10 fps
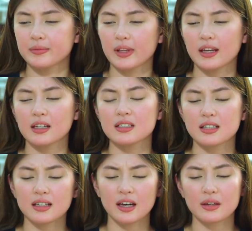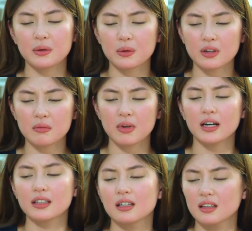Eh kasi ayoko nang
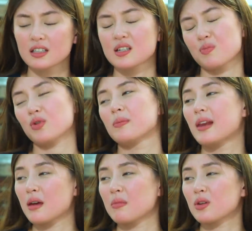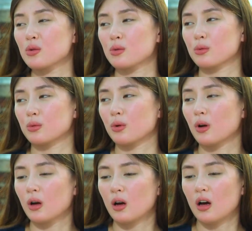makadagdag sa problema nyo.
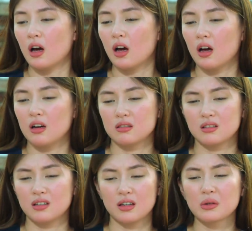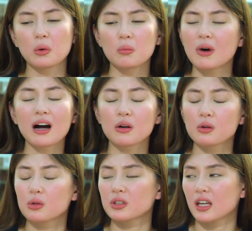Ayoko
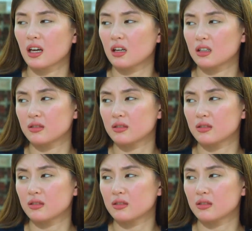makagulo na.